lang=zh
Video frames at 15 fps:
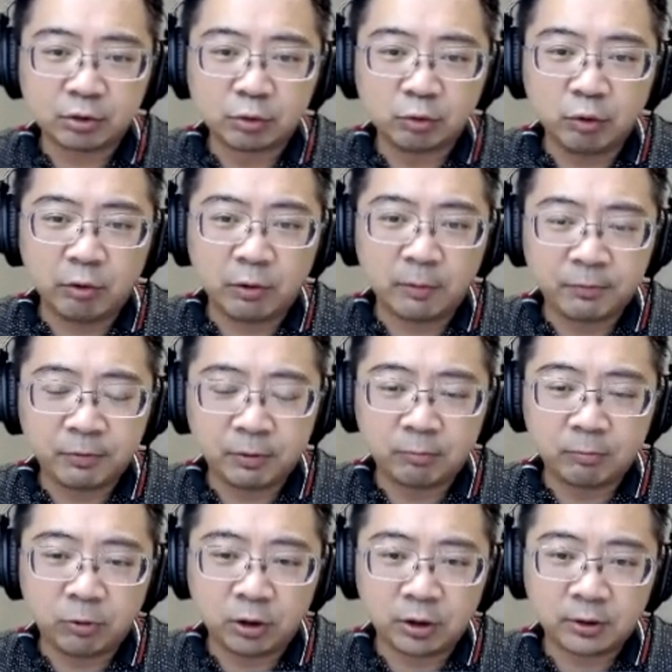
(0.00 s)
如果 Proof of
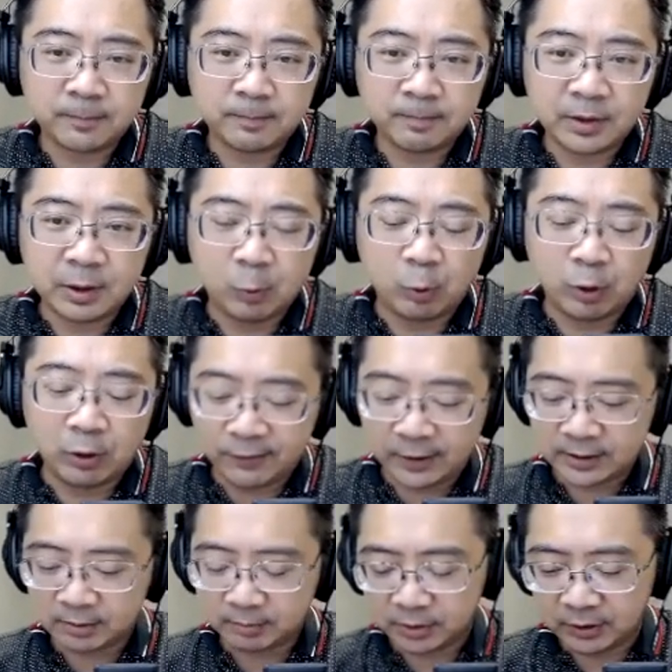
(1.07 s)
Work， 那我要放
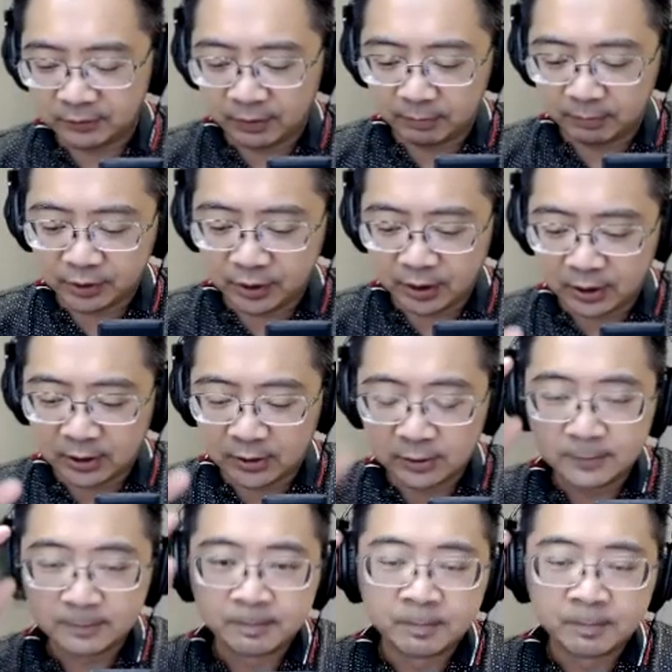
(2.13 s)
在什么地方比较好？